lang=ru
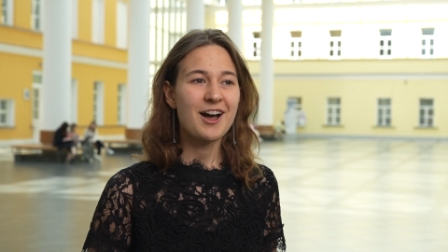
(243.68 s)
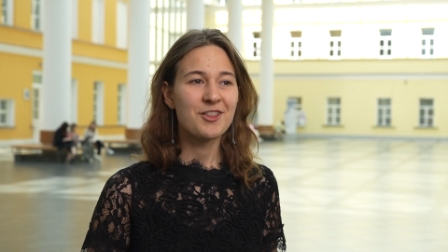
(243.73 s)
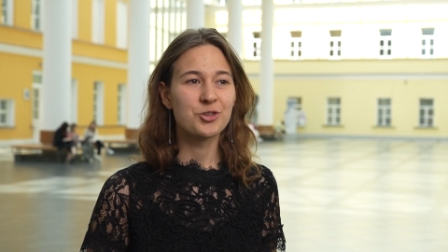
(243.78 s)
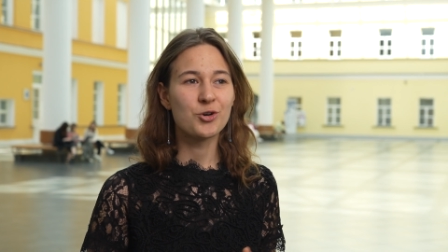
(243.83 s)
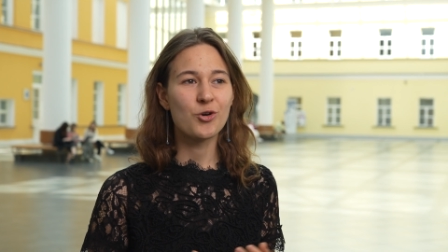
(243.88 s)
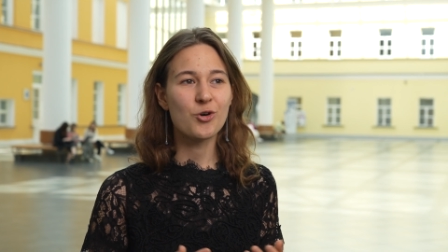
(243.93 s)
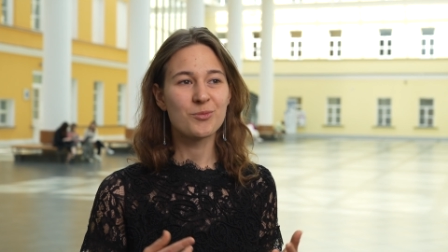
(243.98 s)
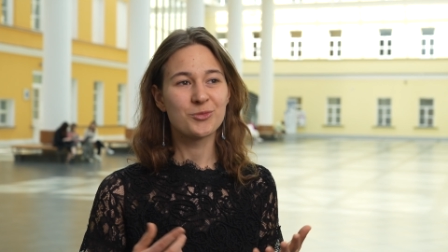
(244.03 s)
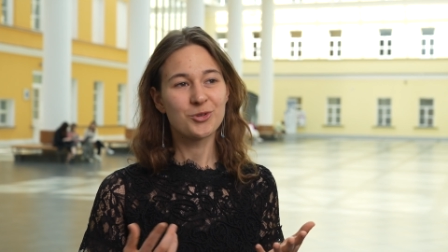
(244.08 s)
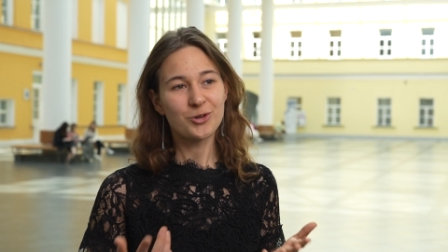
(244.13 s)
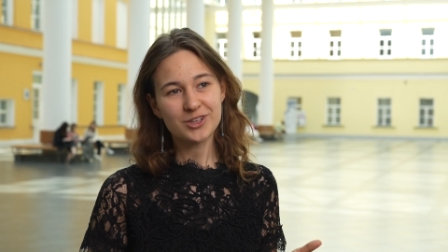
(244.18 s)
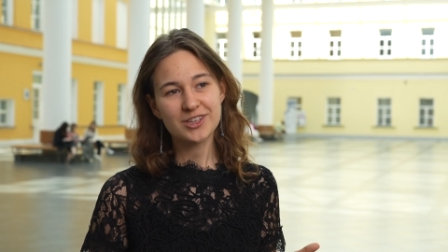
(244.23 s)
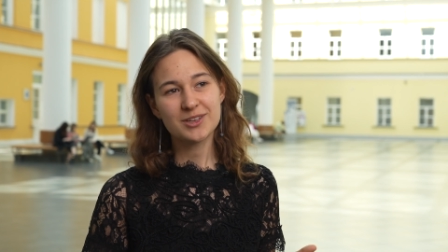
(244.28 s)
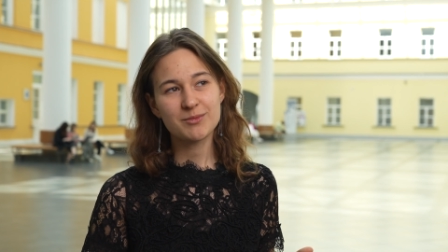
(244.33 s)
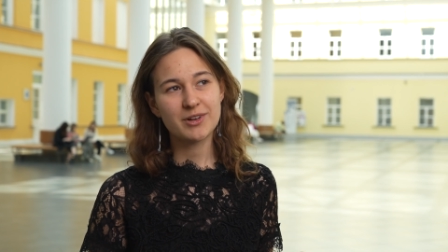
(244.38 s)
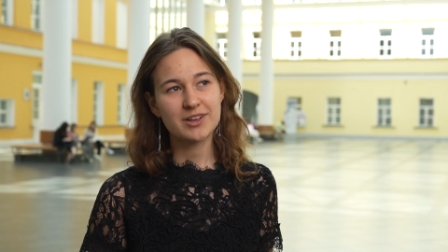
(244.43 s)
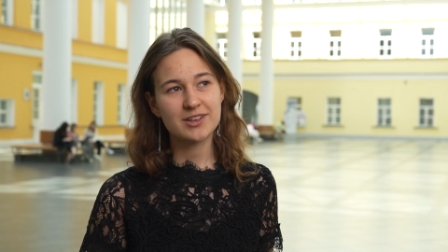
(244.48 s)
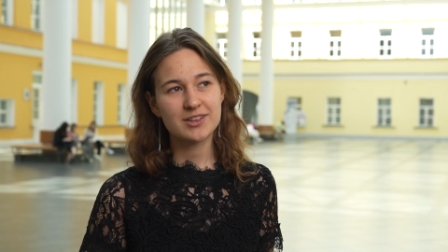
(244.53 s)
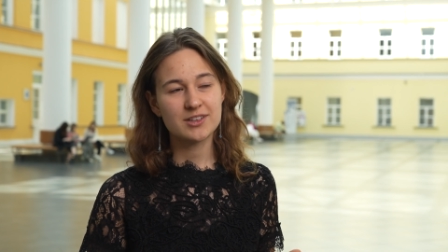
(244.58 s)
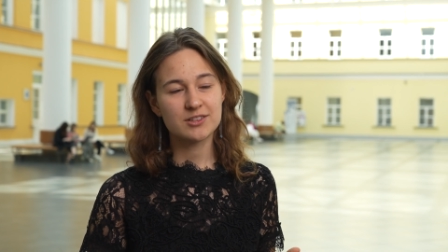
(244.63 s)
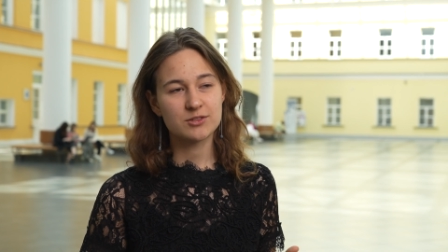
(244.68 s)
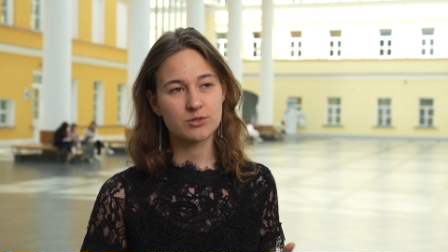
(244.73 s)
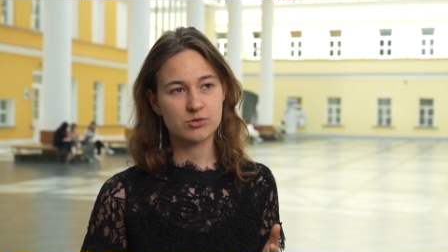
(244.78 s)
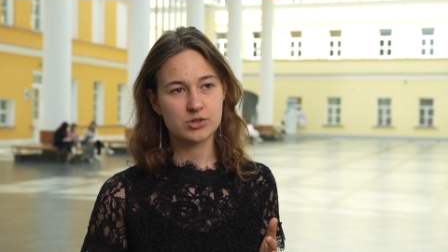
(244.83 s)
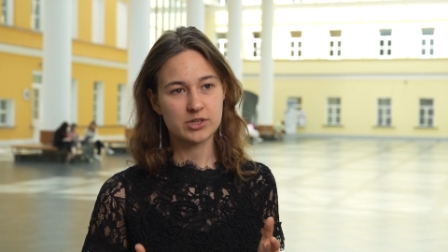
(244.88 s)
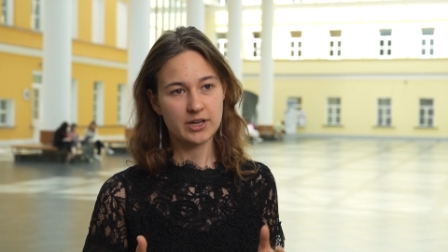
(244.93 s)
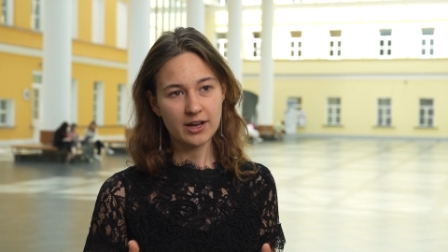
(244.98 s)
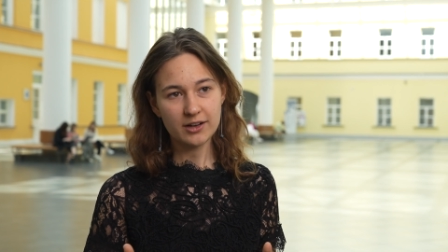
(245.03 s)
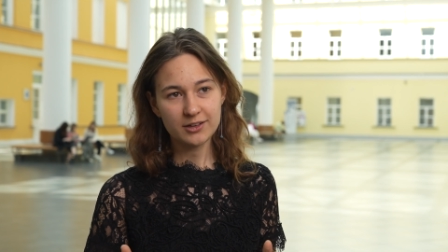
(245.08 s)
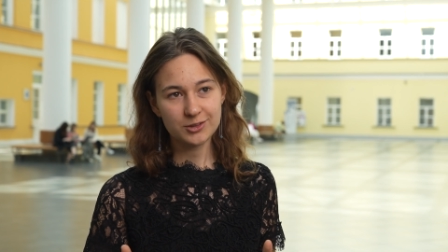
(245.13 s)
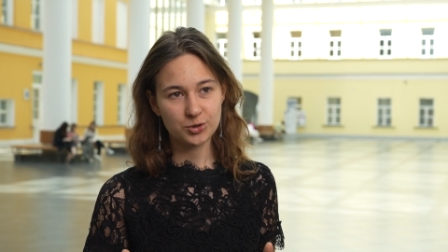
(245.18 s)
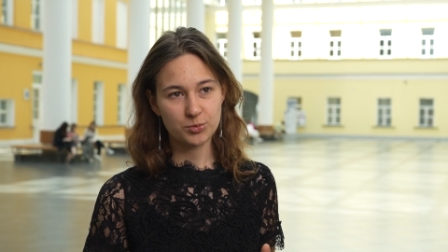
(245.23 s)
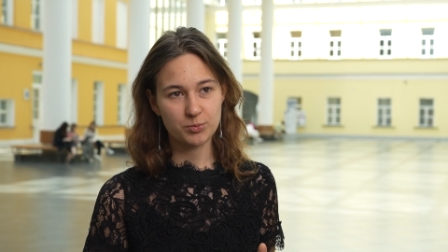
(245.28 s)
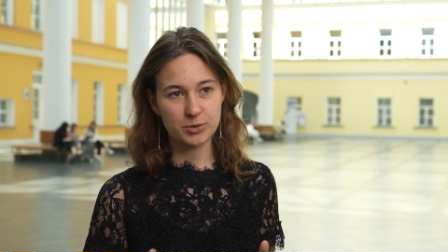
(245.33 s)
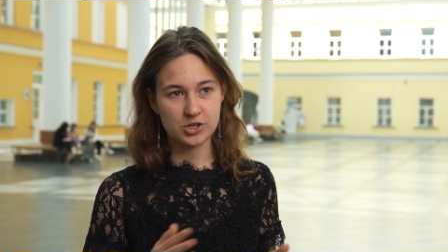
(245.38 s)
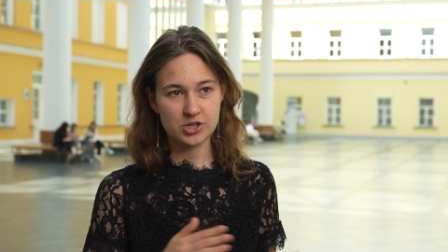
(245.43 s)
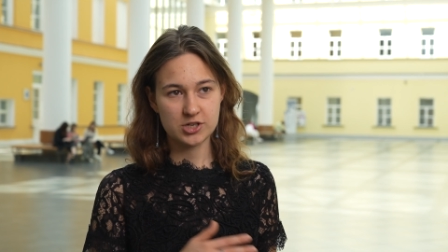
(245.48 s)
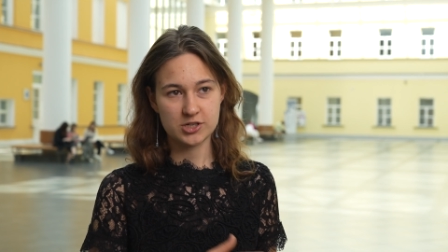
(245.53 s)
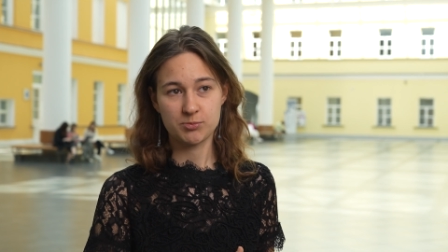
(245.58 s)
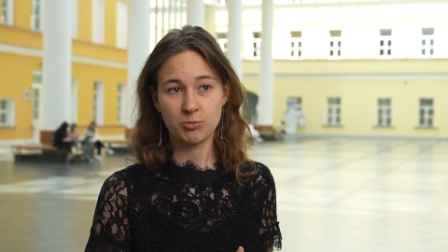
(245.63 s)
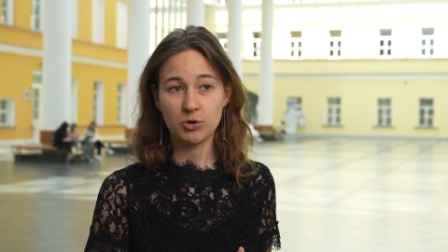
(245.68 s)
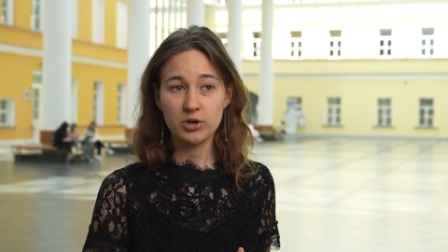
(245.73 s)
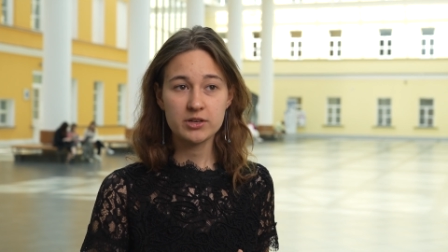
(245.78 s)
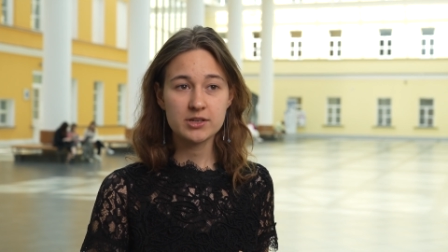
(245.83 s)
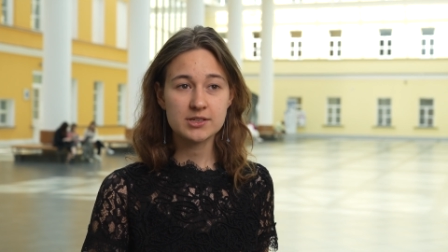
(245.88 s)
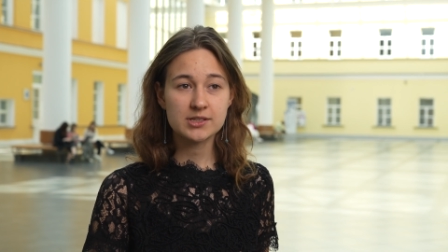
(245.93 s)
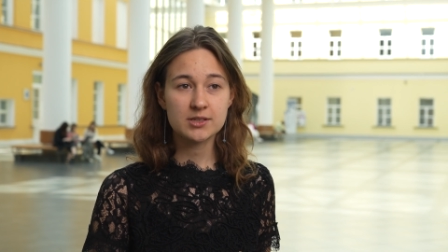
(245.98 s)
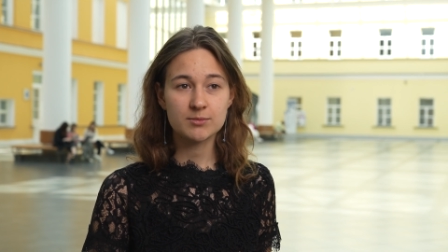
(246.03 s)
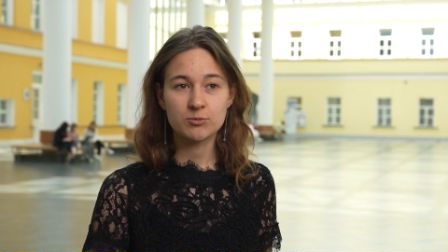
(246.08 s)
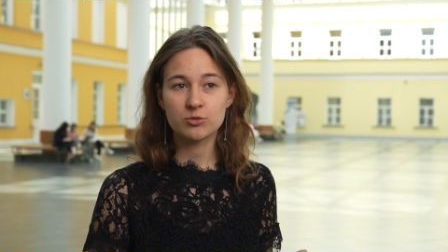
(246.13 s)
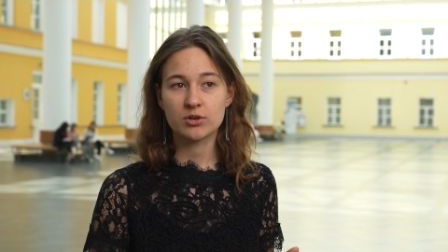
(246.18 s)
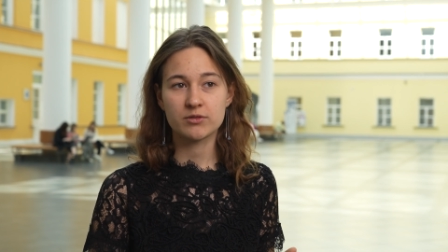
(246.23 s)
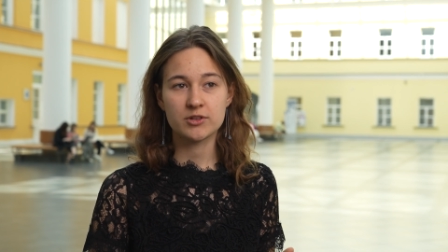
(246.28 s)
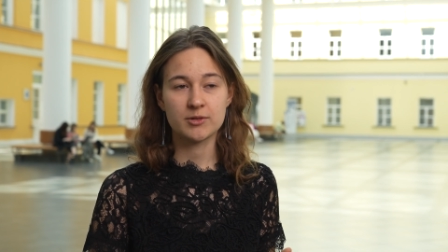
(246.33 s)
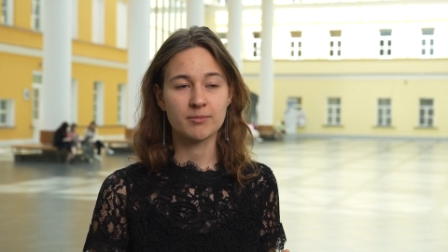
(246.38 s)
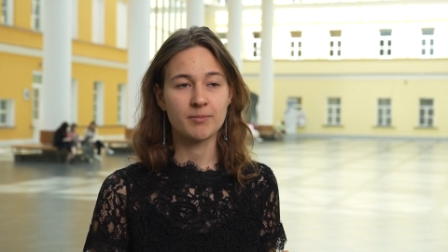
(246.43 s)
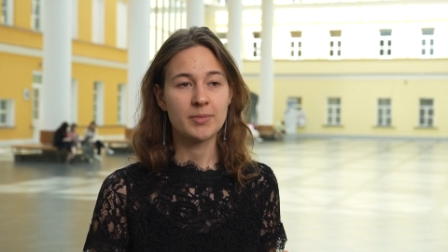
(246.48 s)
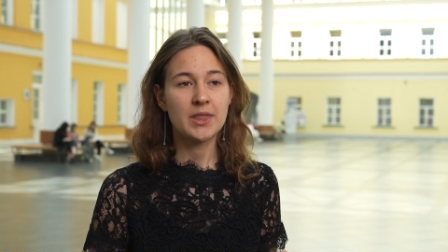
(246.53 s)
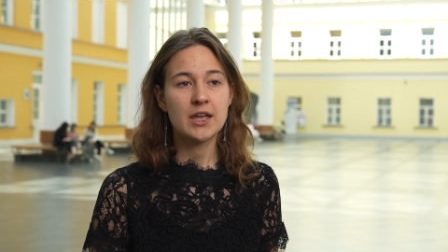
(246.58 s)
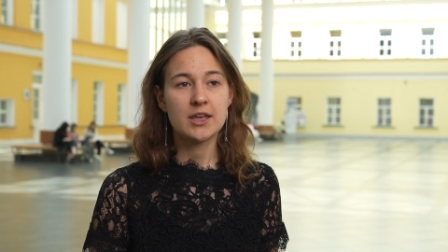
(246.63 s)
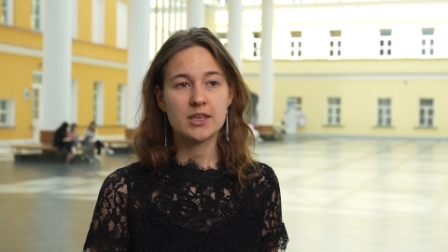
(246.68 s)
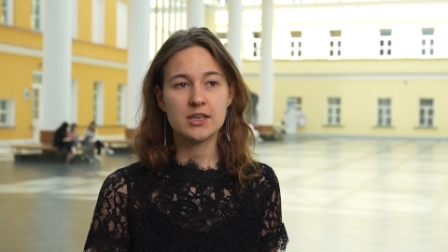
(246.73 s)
Но многие мои друзья, кто пришли с более низким уровнем,